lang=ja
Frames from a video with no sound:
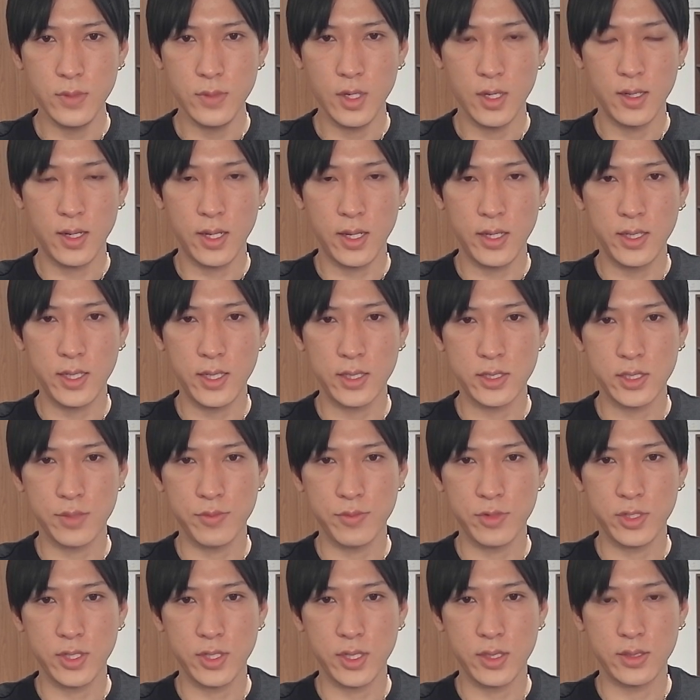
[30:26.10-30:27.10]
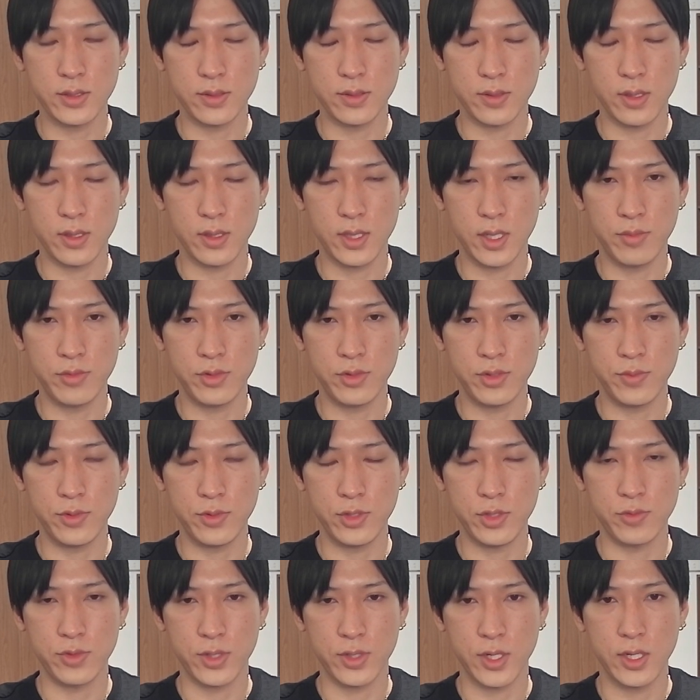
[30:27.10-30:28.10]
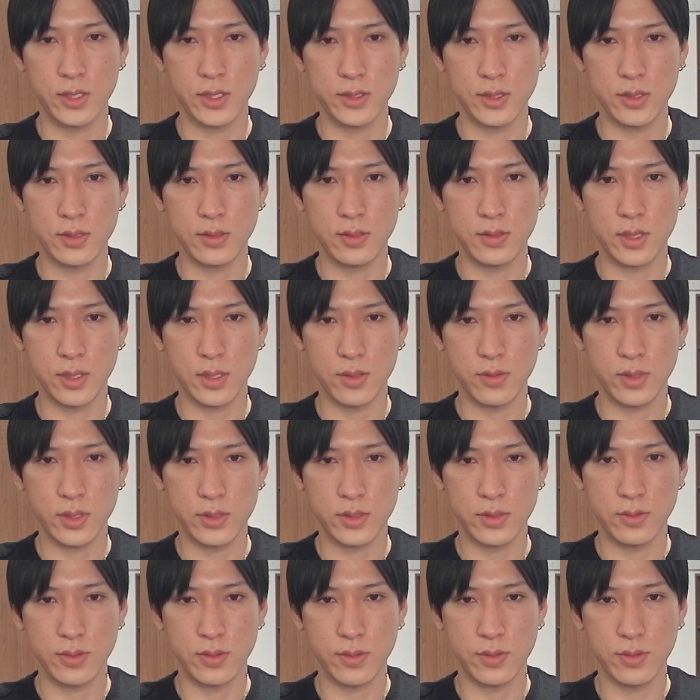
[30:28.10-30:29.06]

ラインが下向きなんですよね。ダブルボトム形成するかどうかですよね。